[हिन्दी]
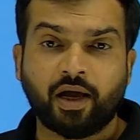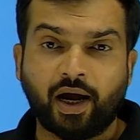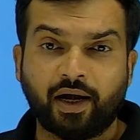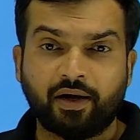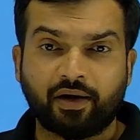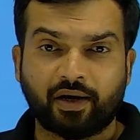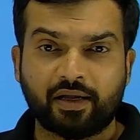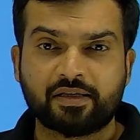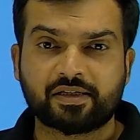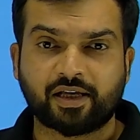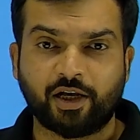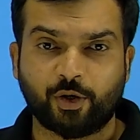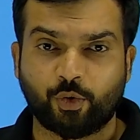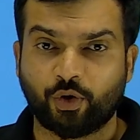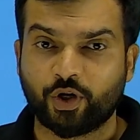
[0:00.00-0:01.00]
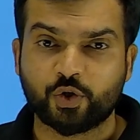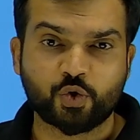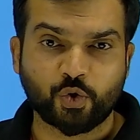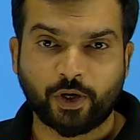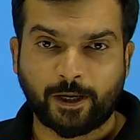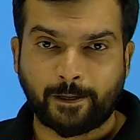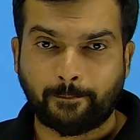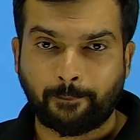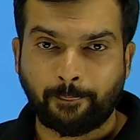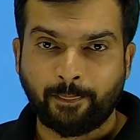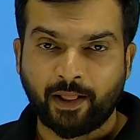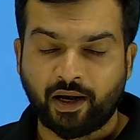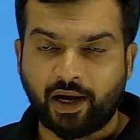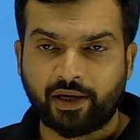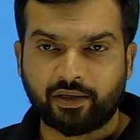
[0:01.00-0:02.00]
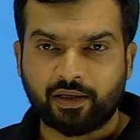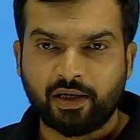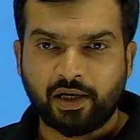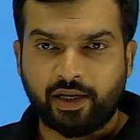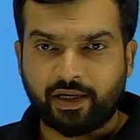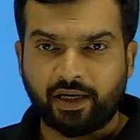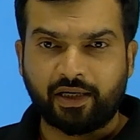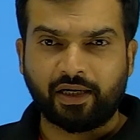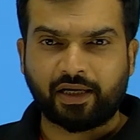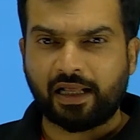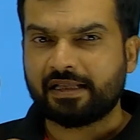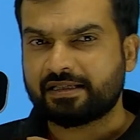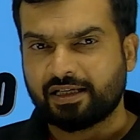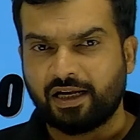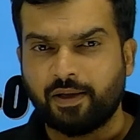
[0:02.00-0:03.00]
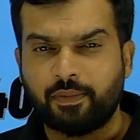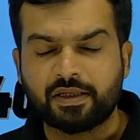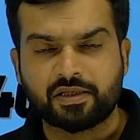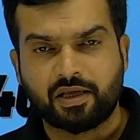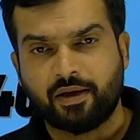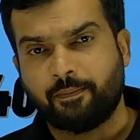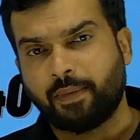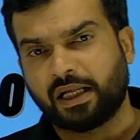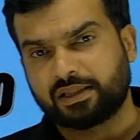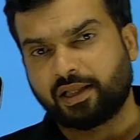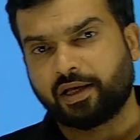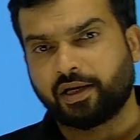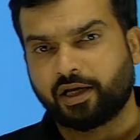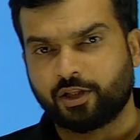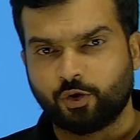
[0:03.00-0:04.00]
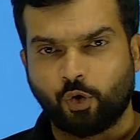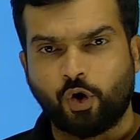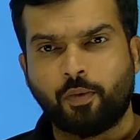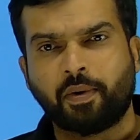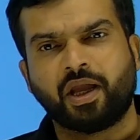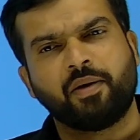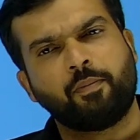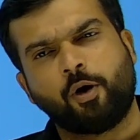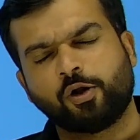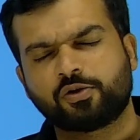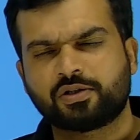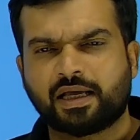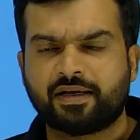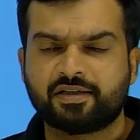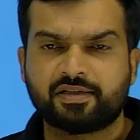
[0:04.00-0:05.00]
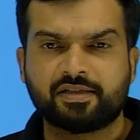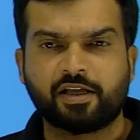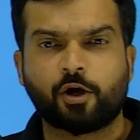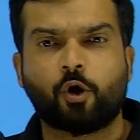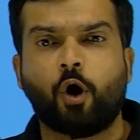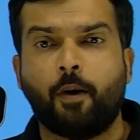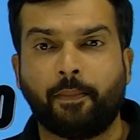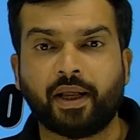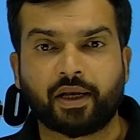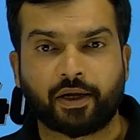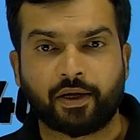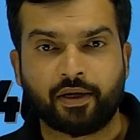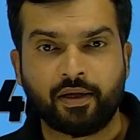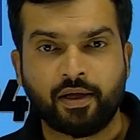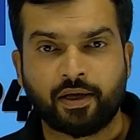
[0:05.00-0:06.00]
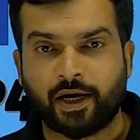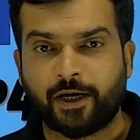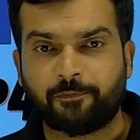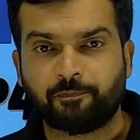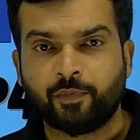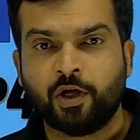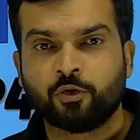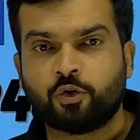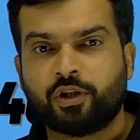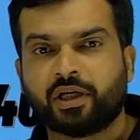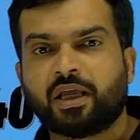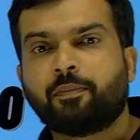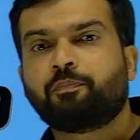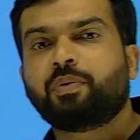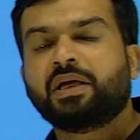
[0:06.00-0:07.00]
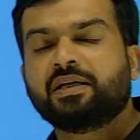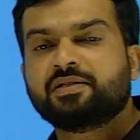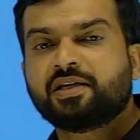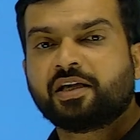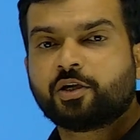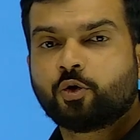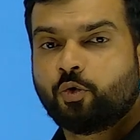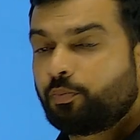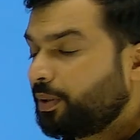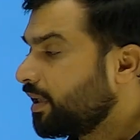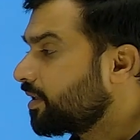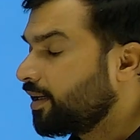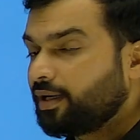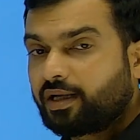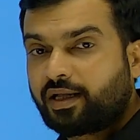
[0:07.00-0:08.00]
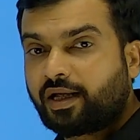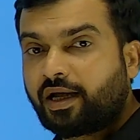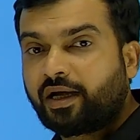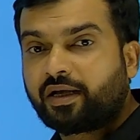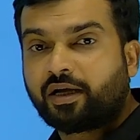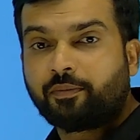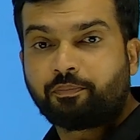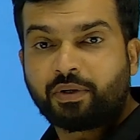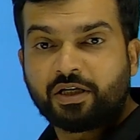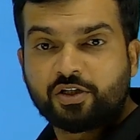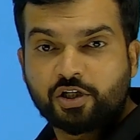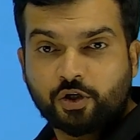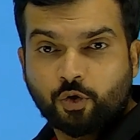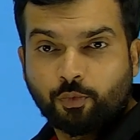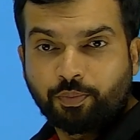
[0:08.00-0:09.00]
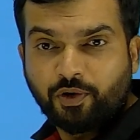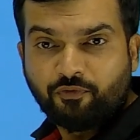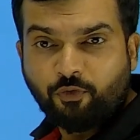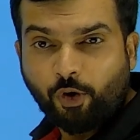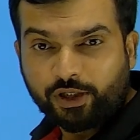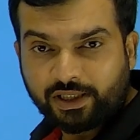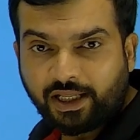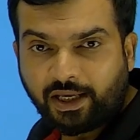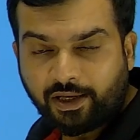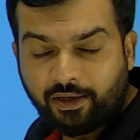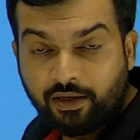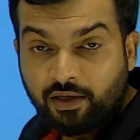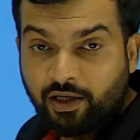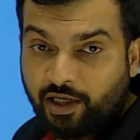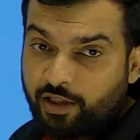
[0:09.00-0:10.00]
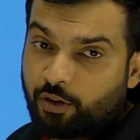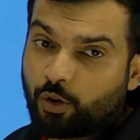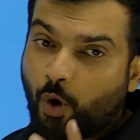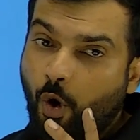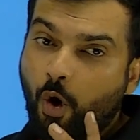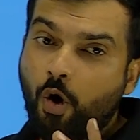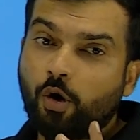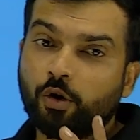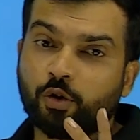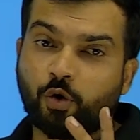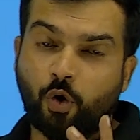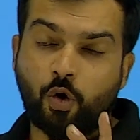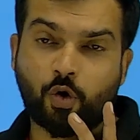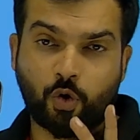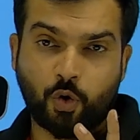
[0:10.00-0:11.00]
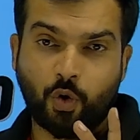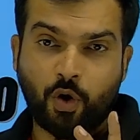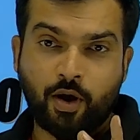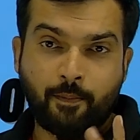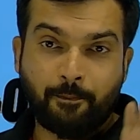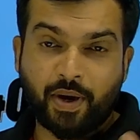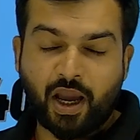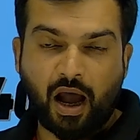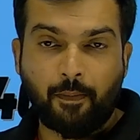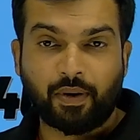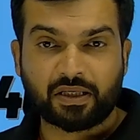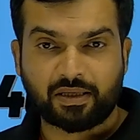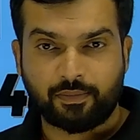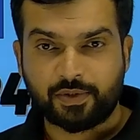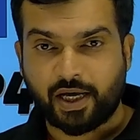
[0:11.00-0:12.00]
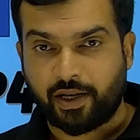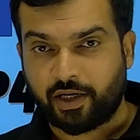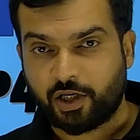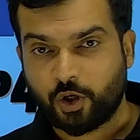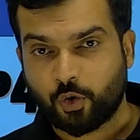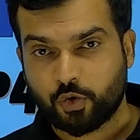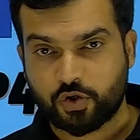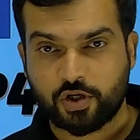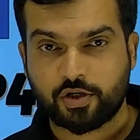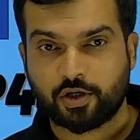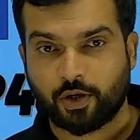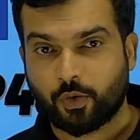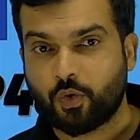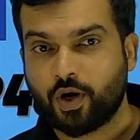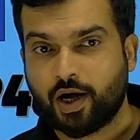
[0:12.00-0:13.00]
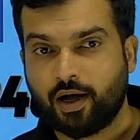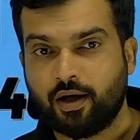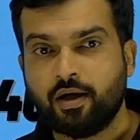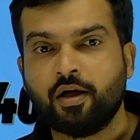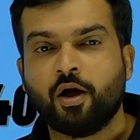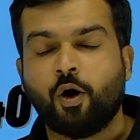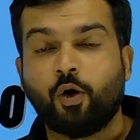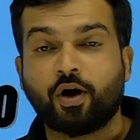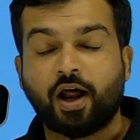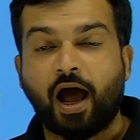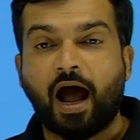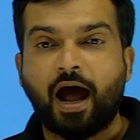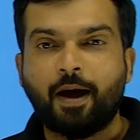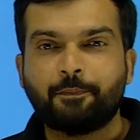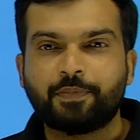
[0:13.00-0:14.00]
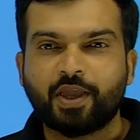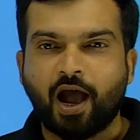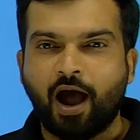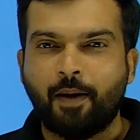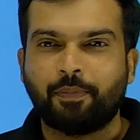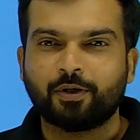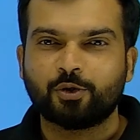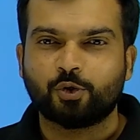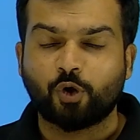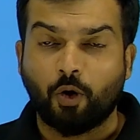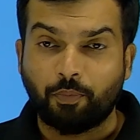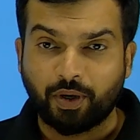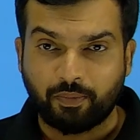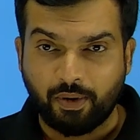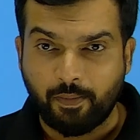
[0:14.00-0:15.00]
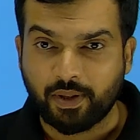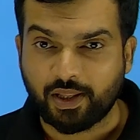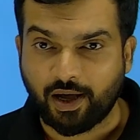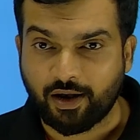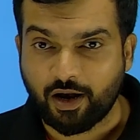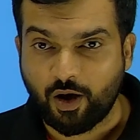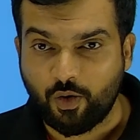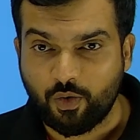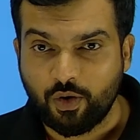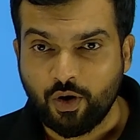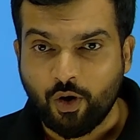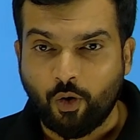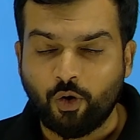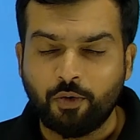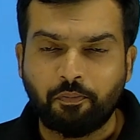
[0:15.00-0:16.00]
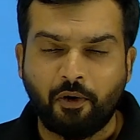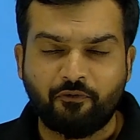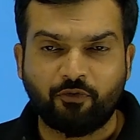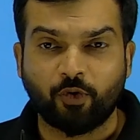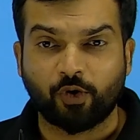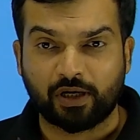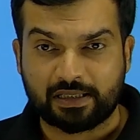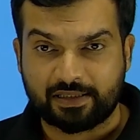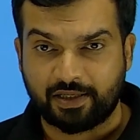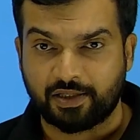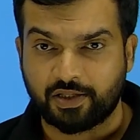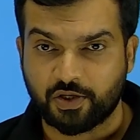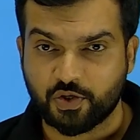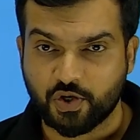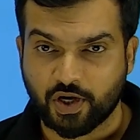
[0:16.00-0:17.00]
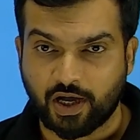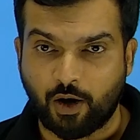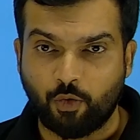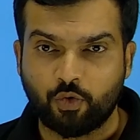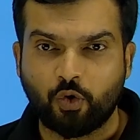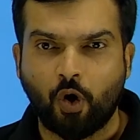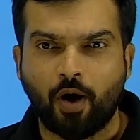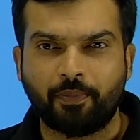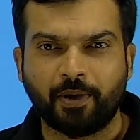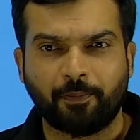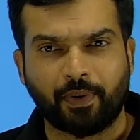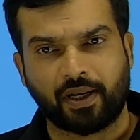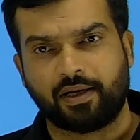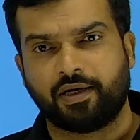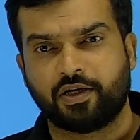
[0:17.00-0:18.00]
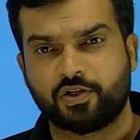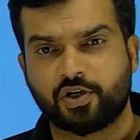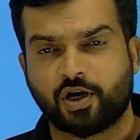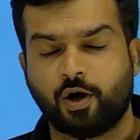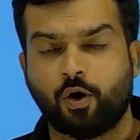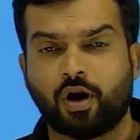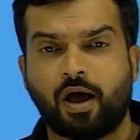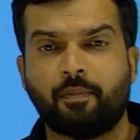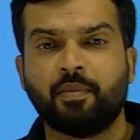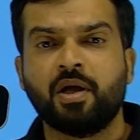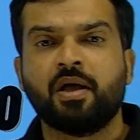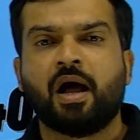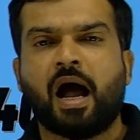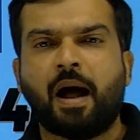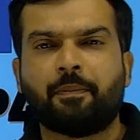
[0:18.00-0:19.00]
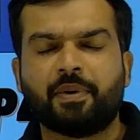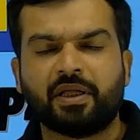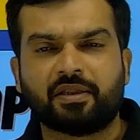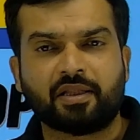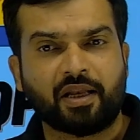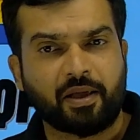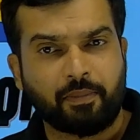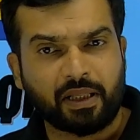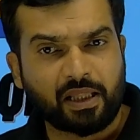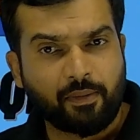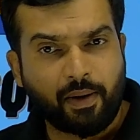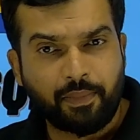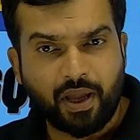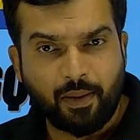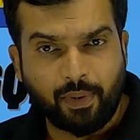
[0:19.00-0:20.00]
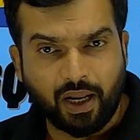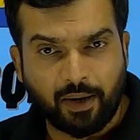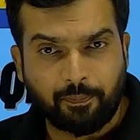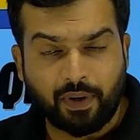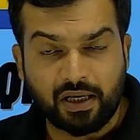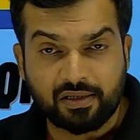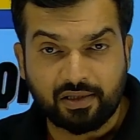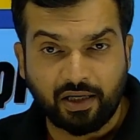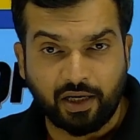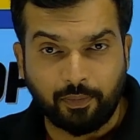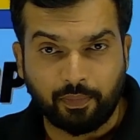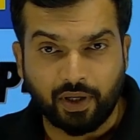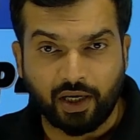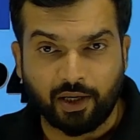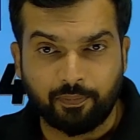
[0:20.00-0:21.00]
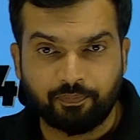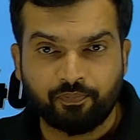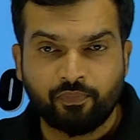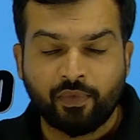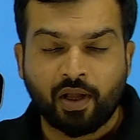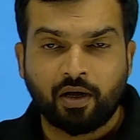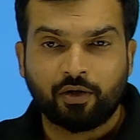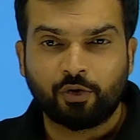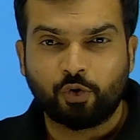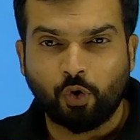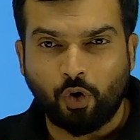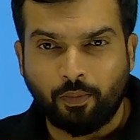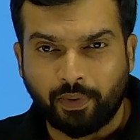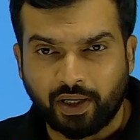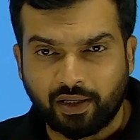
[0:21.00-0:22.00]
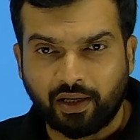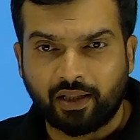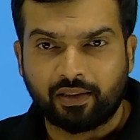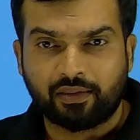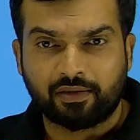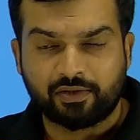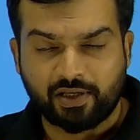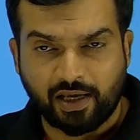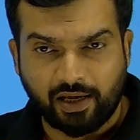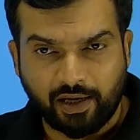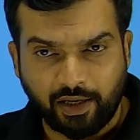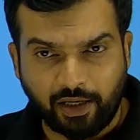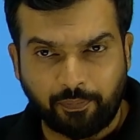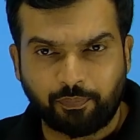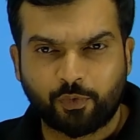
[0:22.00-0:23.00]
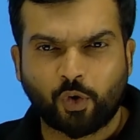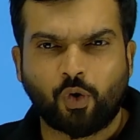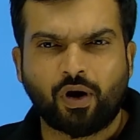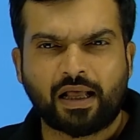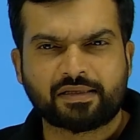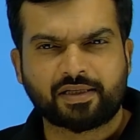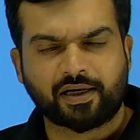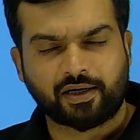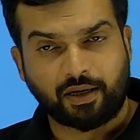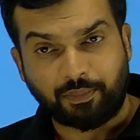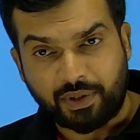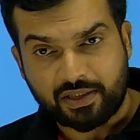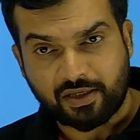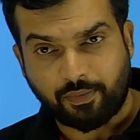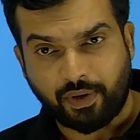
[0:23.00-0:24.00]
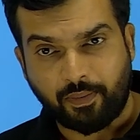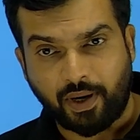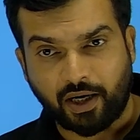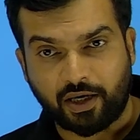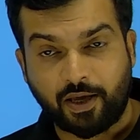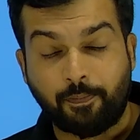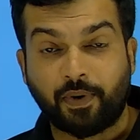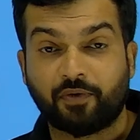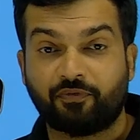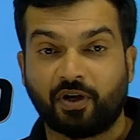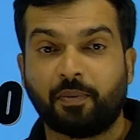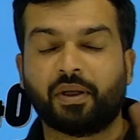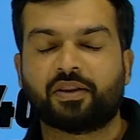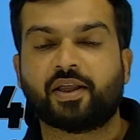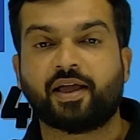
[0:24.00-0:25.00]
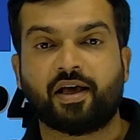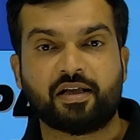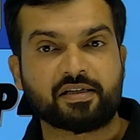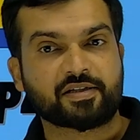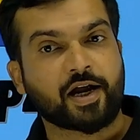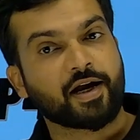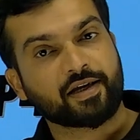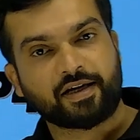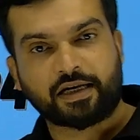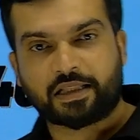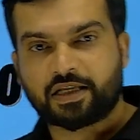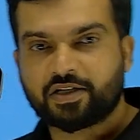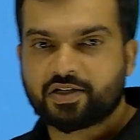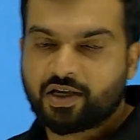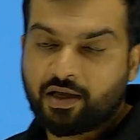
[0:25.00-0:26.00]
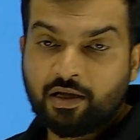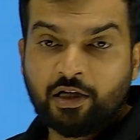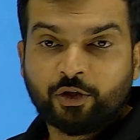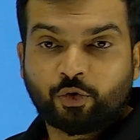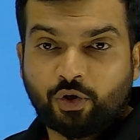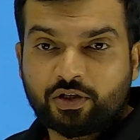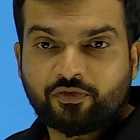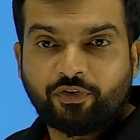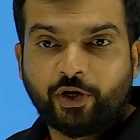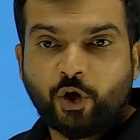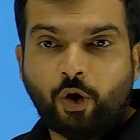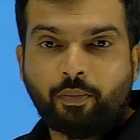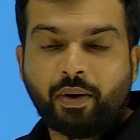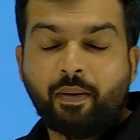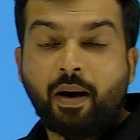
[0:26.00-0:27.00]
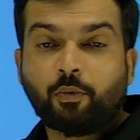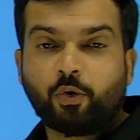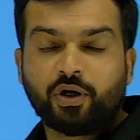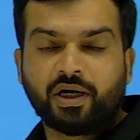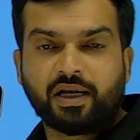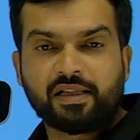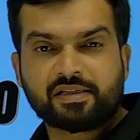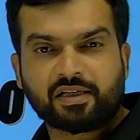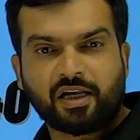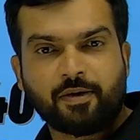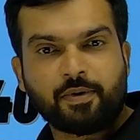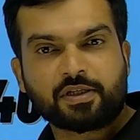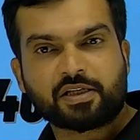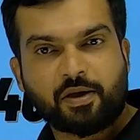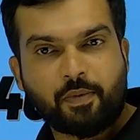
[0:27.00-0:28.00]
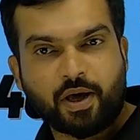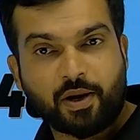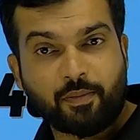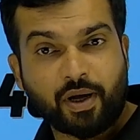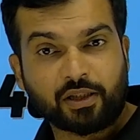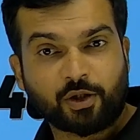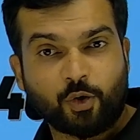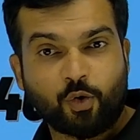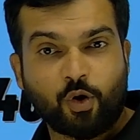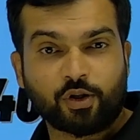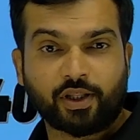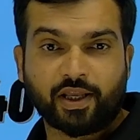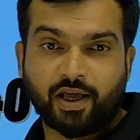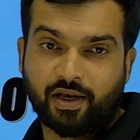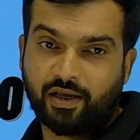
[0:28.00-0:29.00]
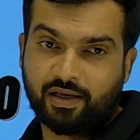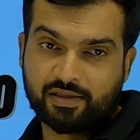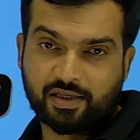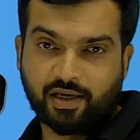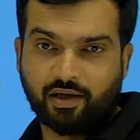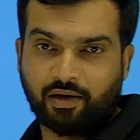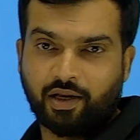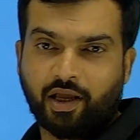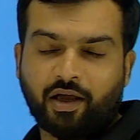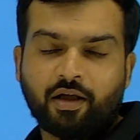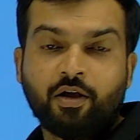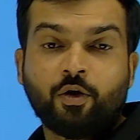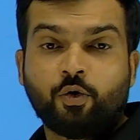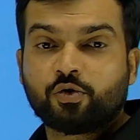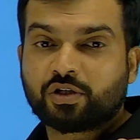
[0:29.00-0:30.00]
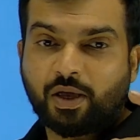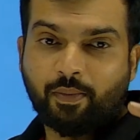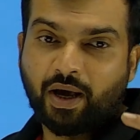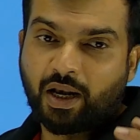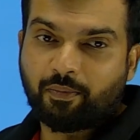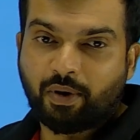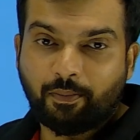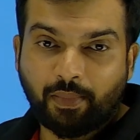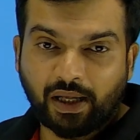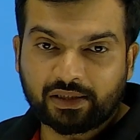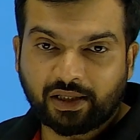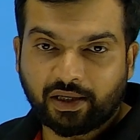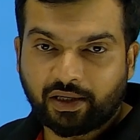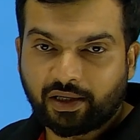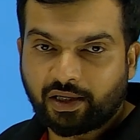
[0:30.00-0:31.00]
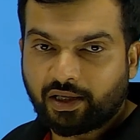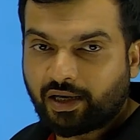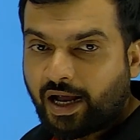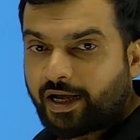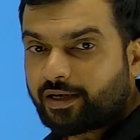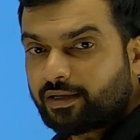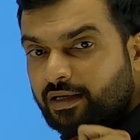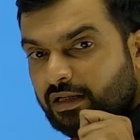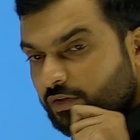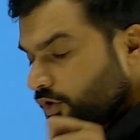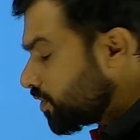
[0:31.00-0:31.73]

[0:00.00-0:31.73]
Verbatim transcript: एंट्रेंस के लिए इन्होंने चुने हैं राइट इनके डिटेल सिलेबस की हम बात करेंगे दोनों में ही बहुत सारी चीजें कॉमन है राइट तो देखिए पीजी क्यूपी थर्टी एट एंड पीजी क्यूपी फोर्टी इन दो दो को मैं यहां पर समझाने की कोशिश करूंगा और आप यहाँ पर जो टॉपिक मैं बता रहा हूं उन पे फोकस दे दीजिएगा उनको अभी पढ़ लीजिएगा और आप आप इतने मतलब अभी हमारे पास करीब करीब दो महीने से करीब थोड़ा सा कम ही समय बाकी पर फिर भी तैयारी स्टार्ट कर दीजिए तो इस वीडियो में मैं आपको डिटेल सिलेबस के बारे में बात करूंगा और तैयारी कैसे करनी है उसके बारे में हम बात करेंगे राइट तो